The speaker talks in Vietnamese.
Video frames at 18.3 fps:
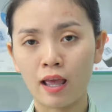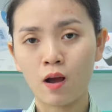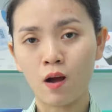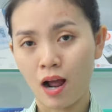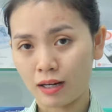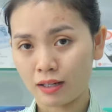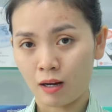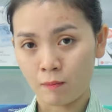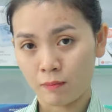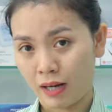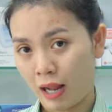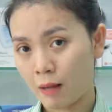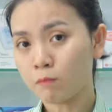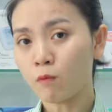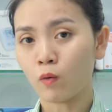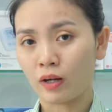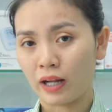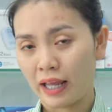hoạt động cả
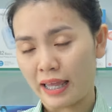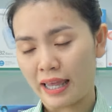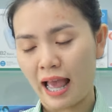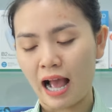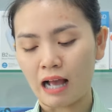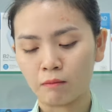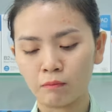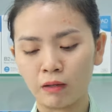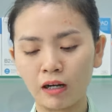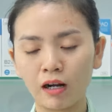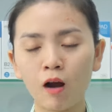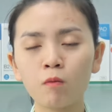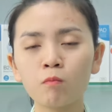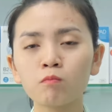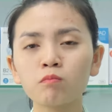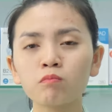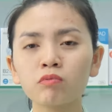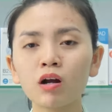một ngày dài mà
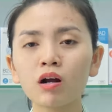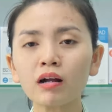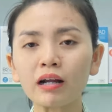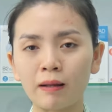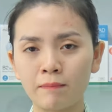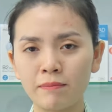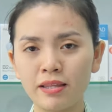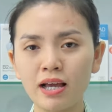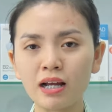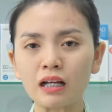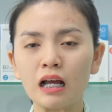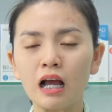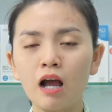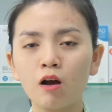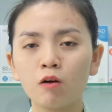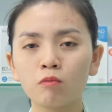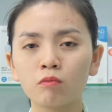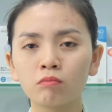không có cảm giác
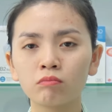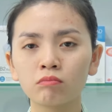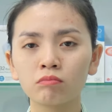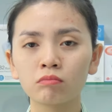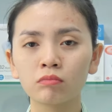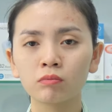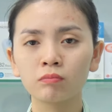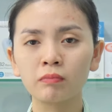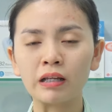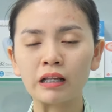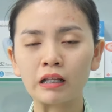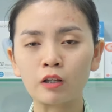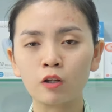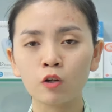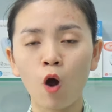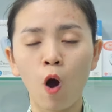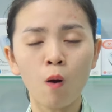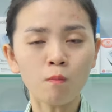ừ, bị
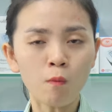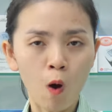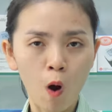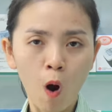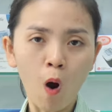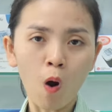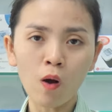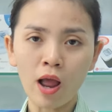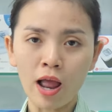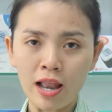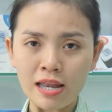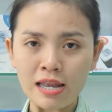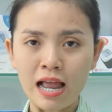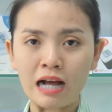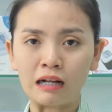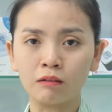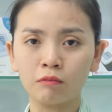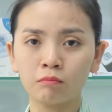đổ mồ hôi hay
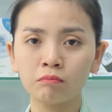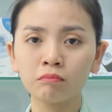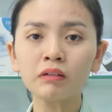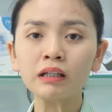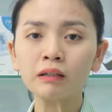là bị